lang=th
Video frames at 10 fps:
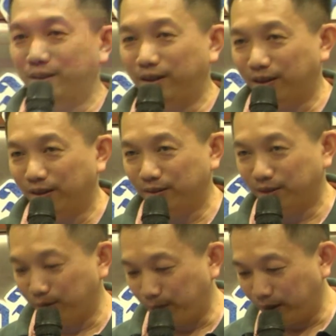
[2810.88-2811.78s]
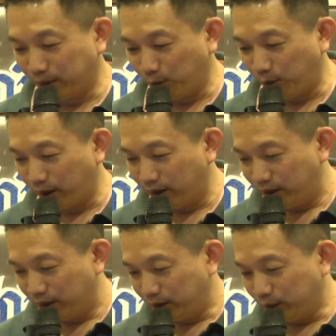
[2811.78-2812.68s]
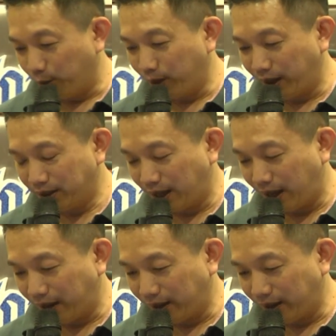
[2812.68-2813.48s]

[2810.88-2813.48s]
นี้ถือเป็นตัวโชว์เคสได้